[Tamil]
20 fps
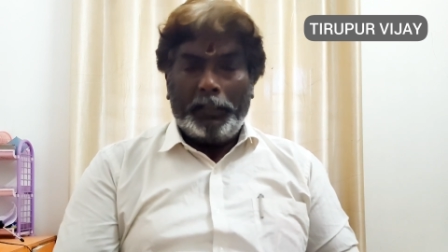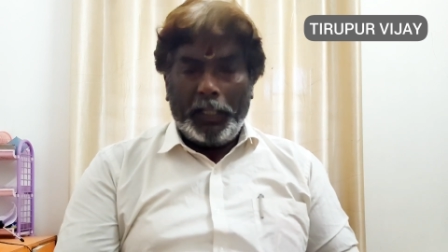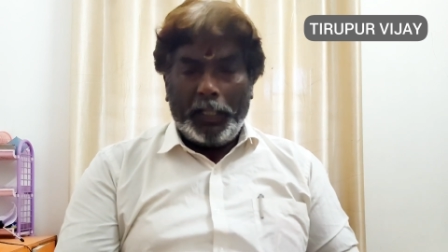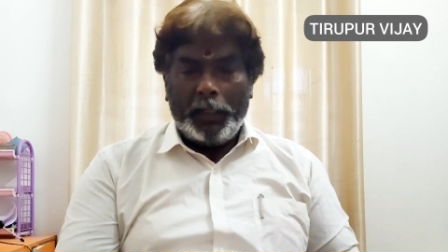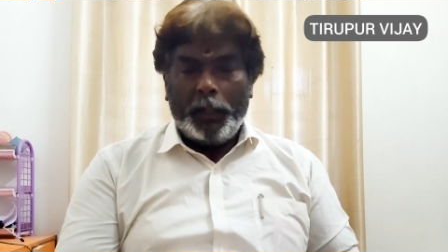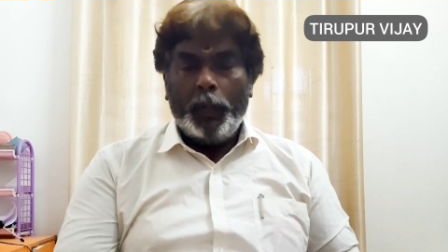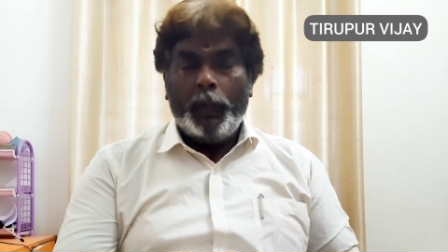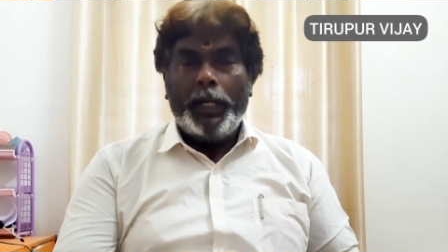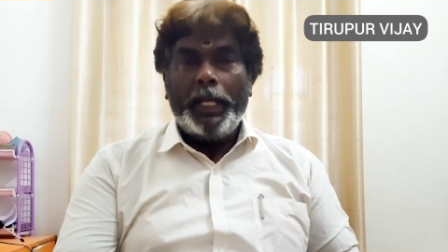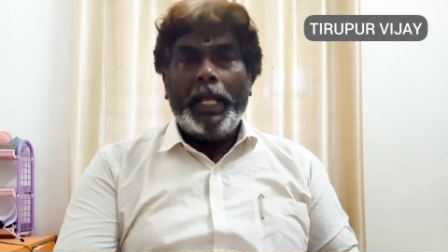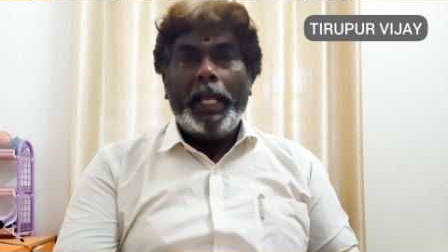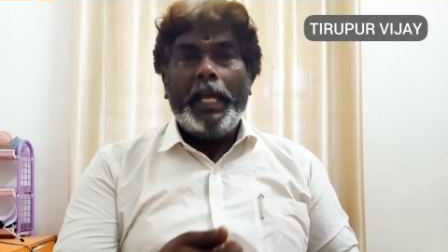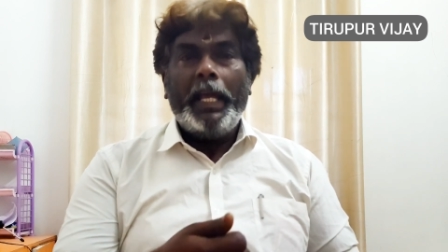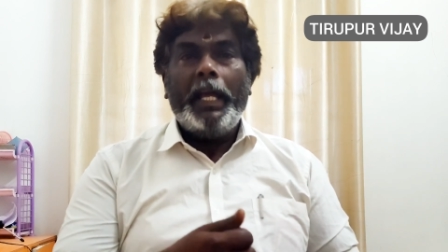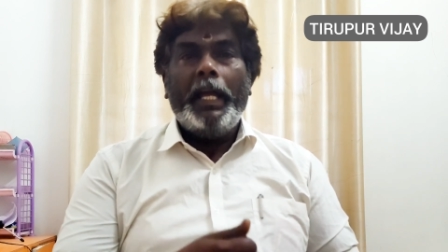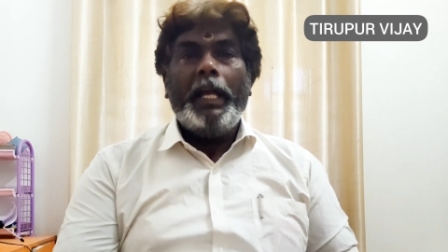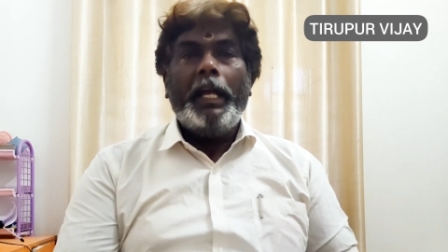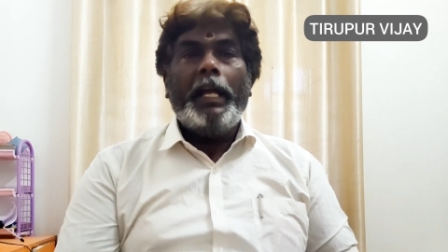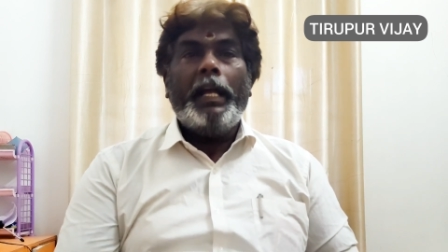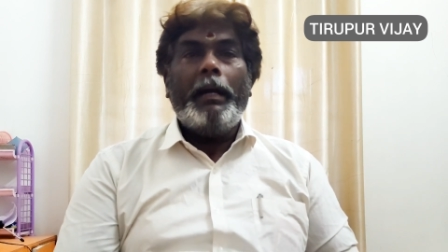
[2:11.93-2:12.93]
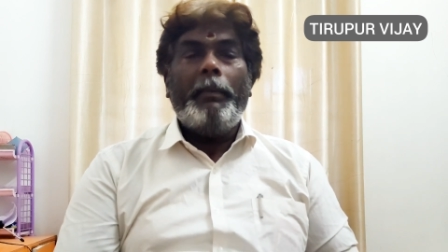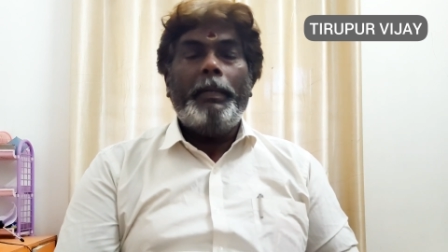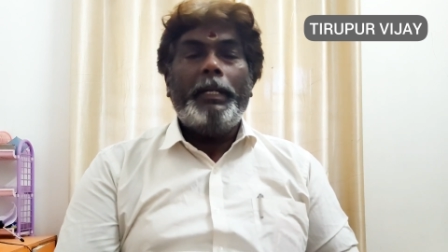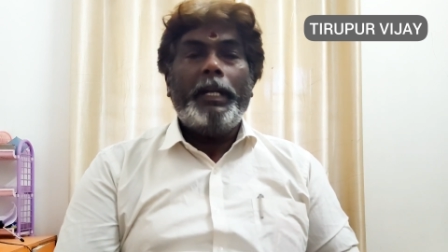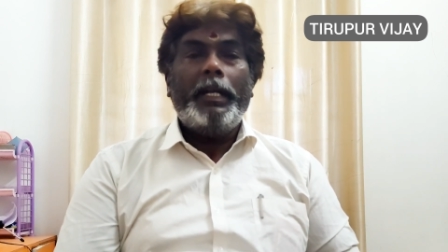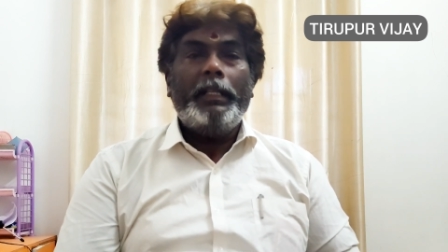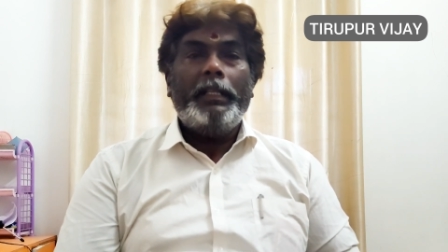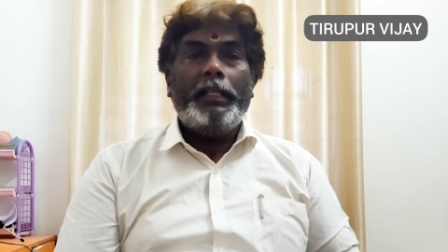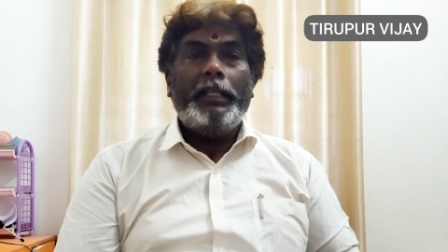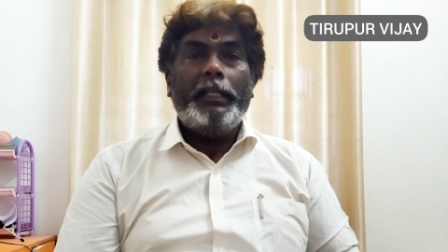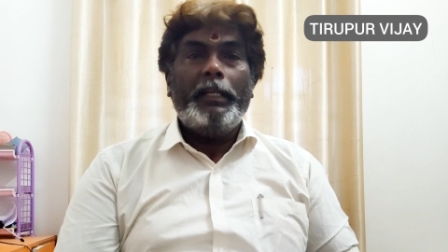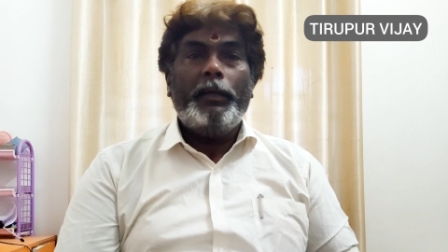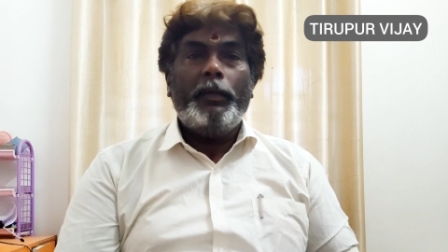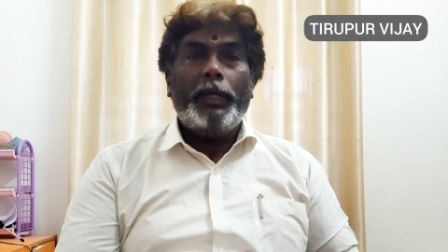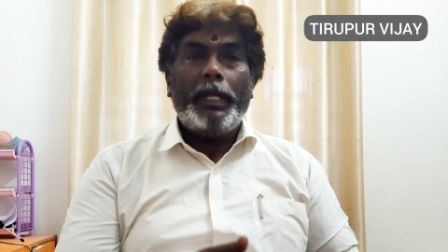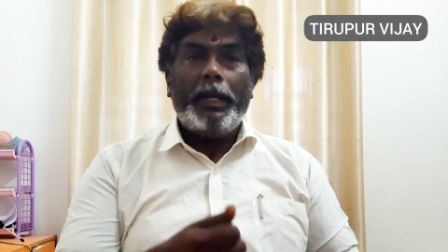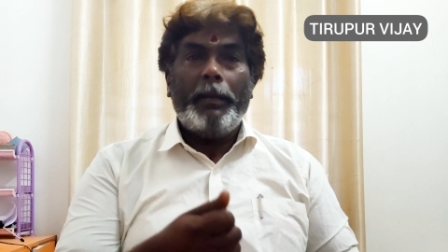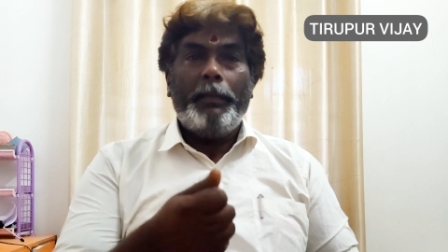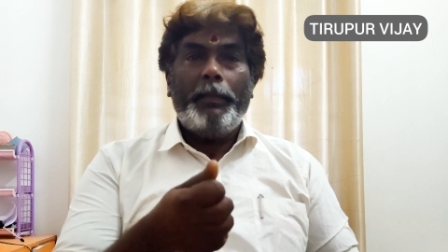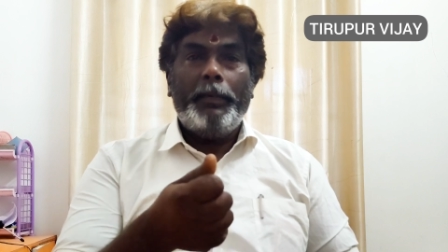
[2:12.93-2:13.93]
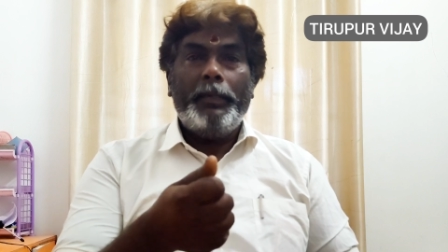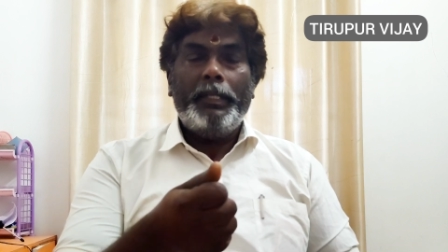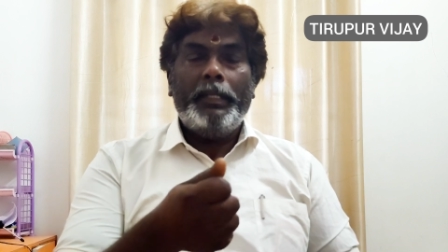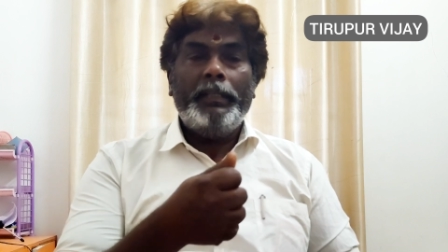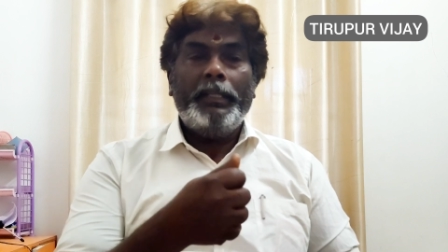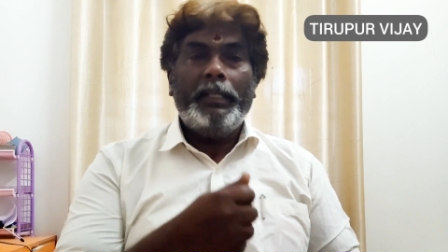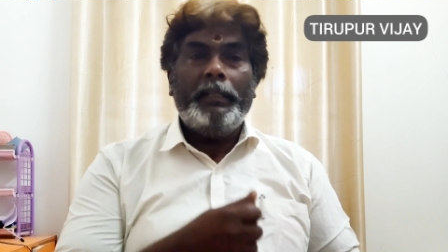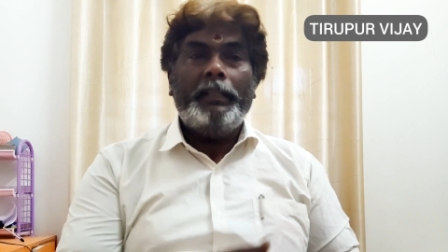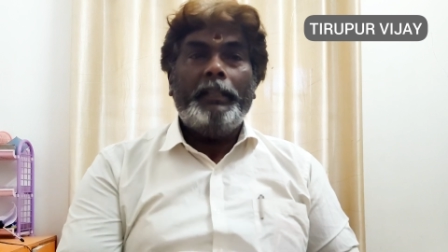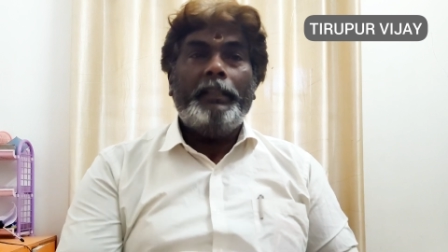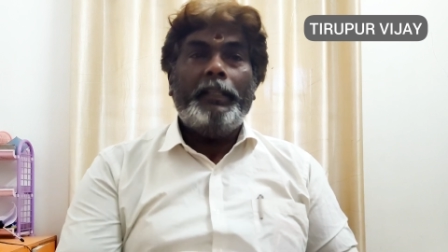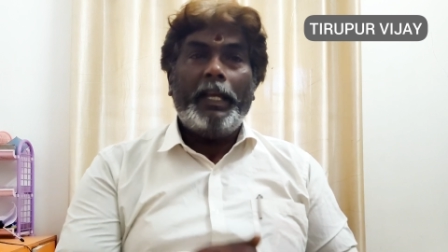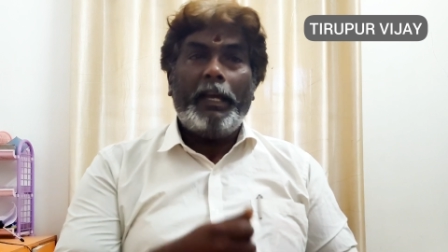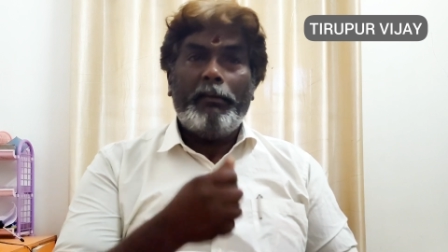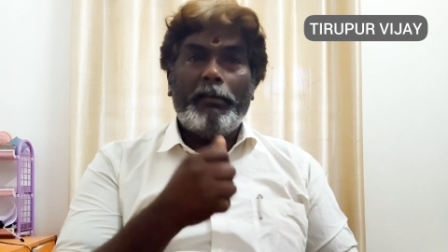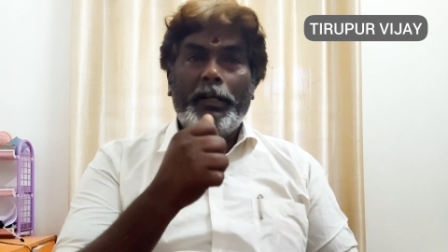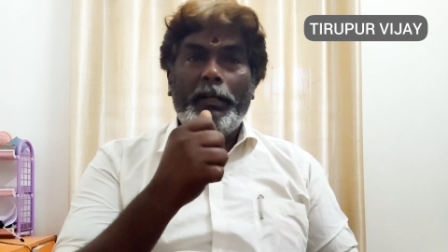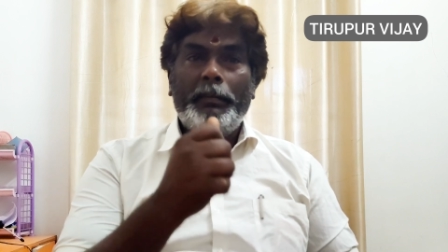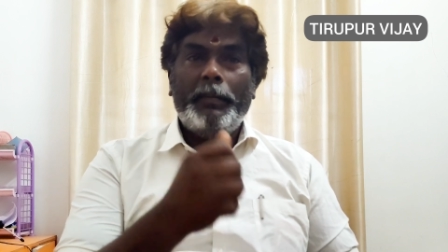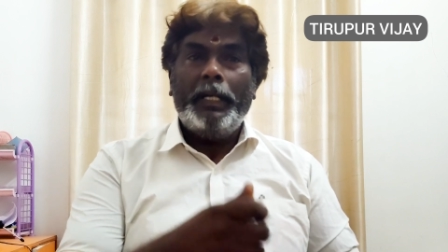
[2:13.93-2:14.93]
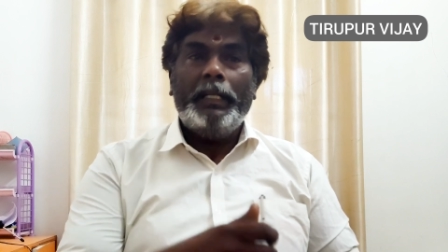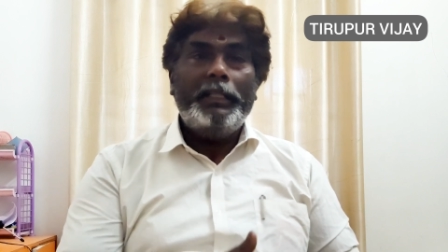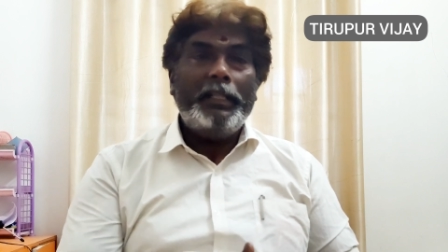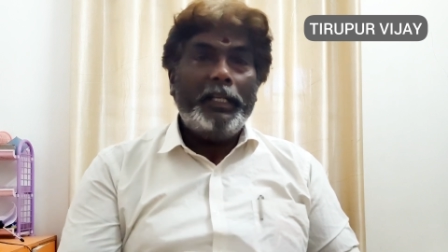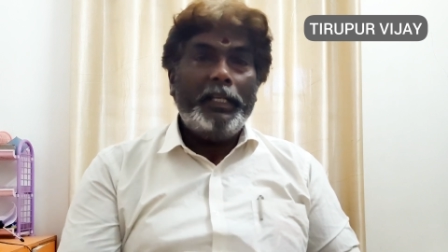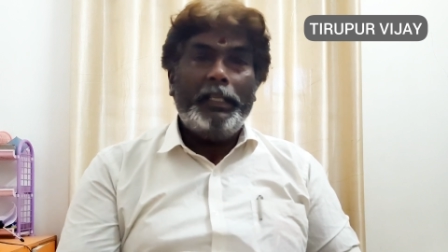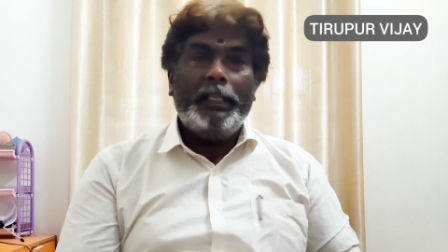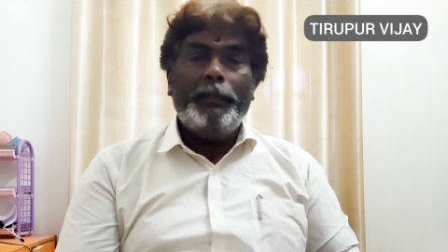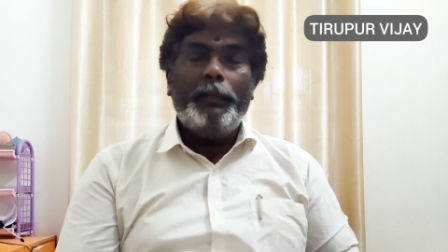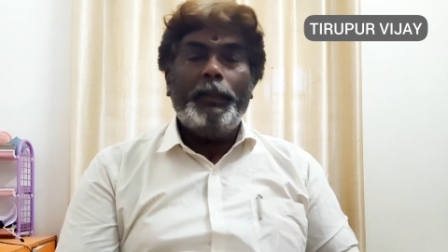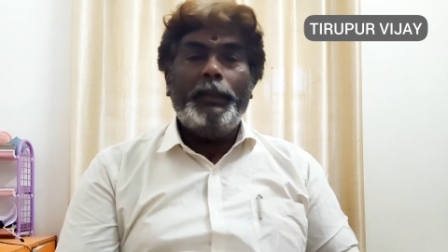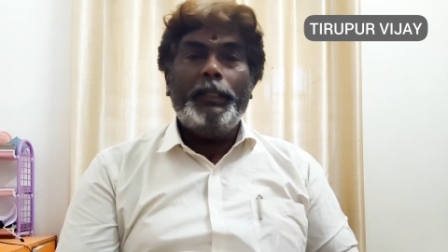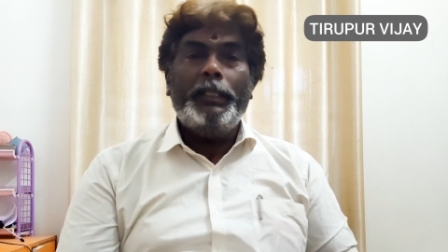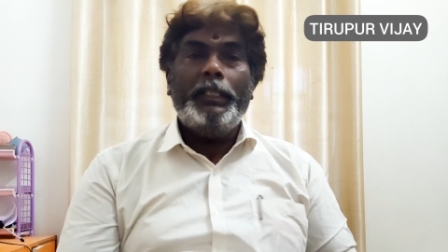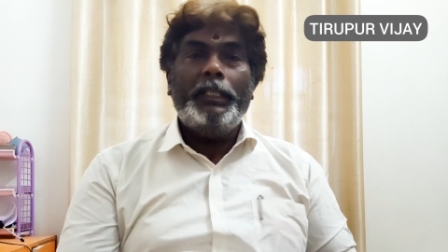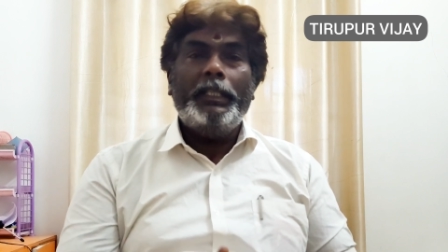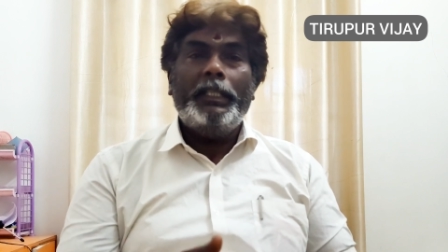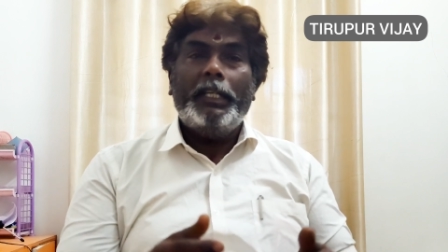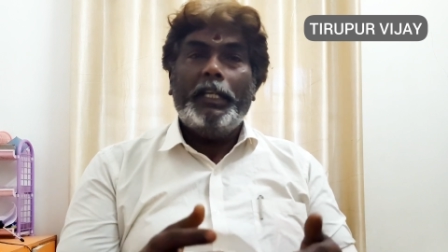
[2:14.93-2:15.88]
தங்களுடைய கமண்டலத்தில் இருக்கக்கூடிய புனித தீர்த்தத்தை அவர்கள் மேல் தெளித்த போது